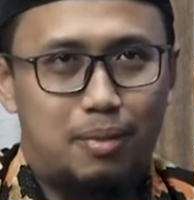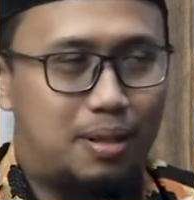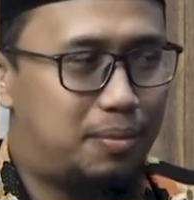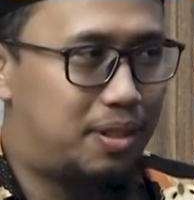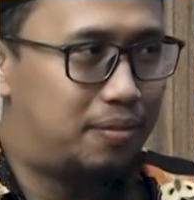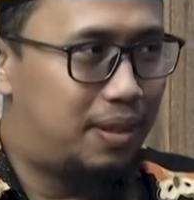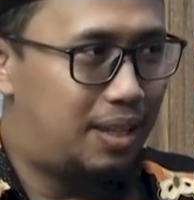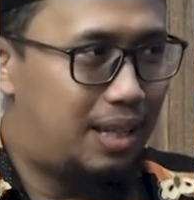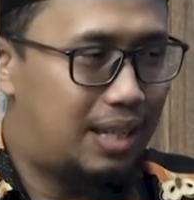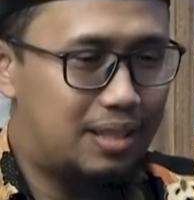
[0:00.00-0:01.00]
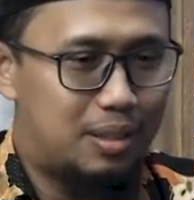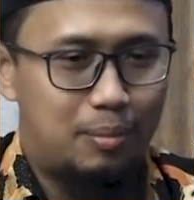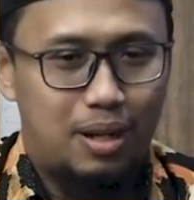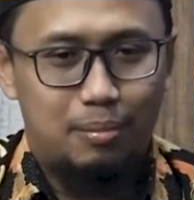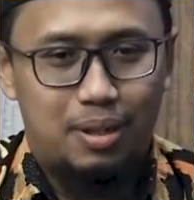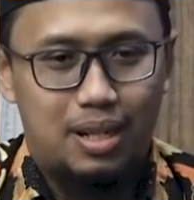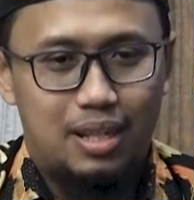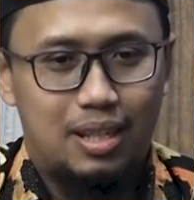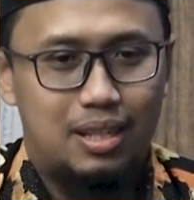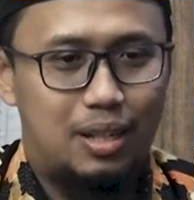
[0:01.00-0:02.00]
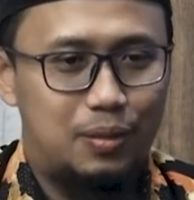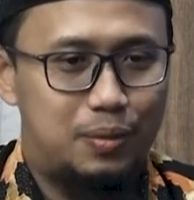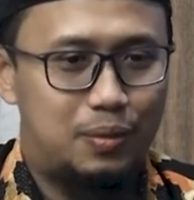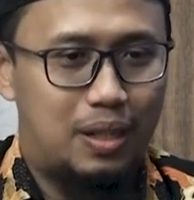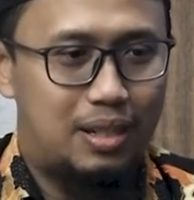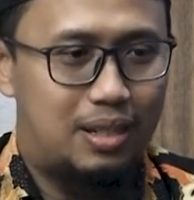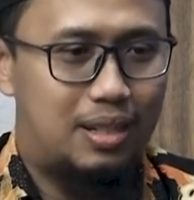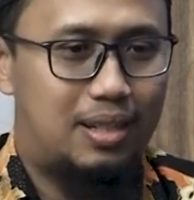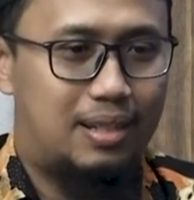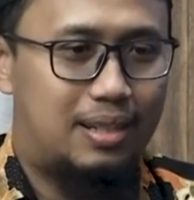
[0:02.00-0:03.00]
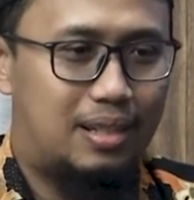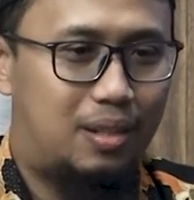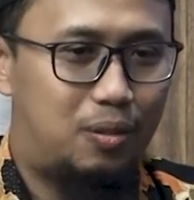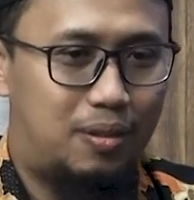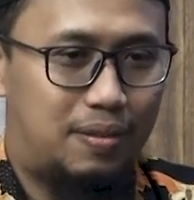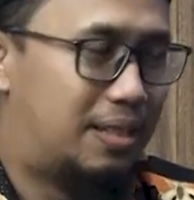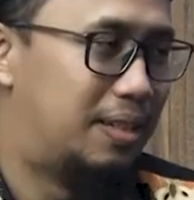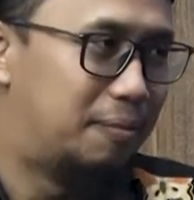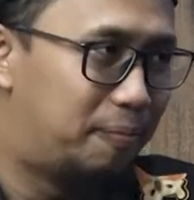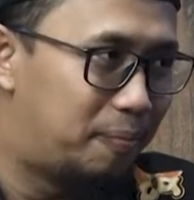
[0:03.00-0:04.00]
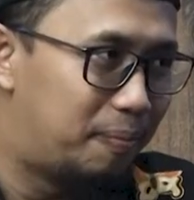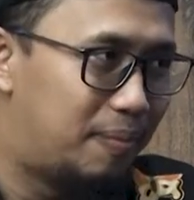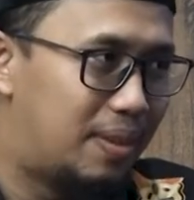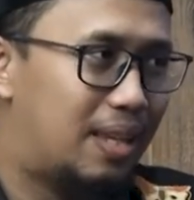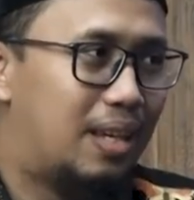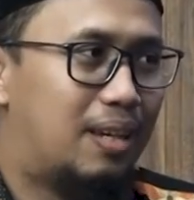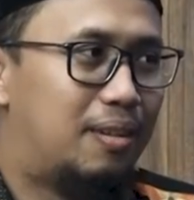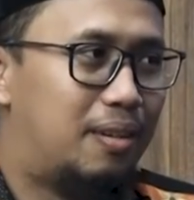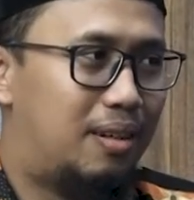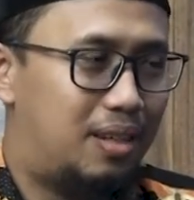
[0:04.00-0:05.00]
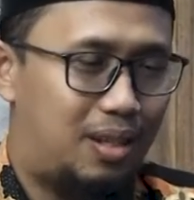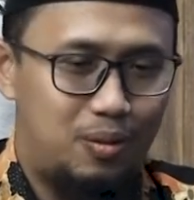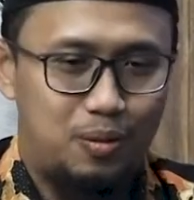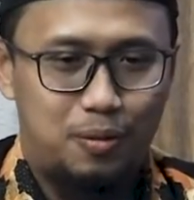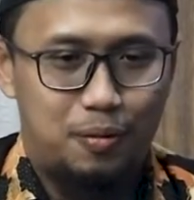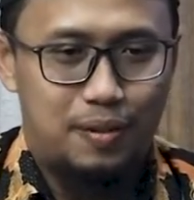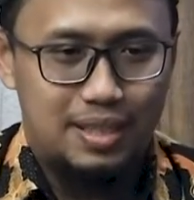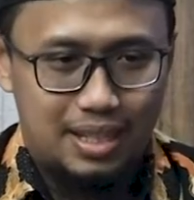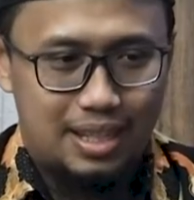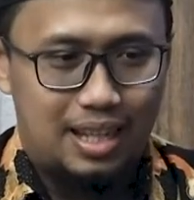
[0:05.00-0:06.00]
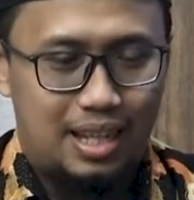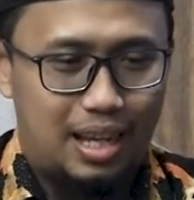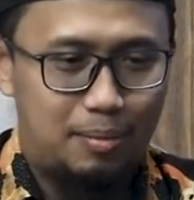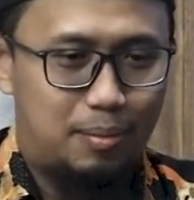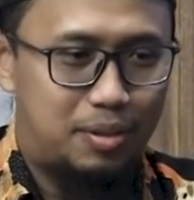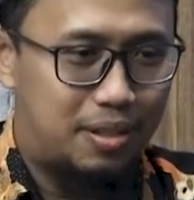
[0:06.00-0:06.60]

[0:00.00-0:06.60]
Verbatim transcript: Madhab Syafi'i sebagaimana kita tahu ada dua fase. Yaitu fase ketika Imam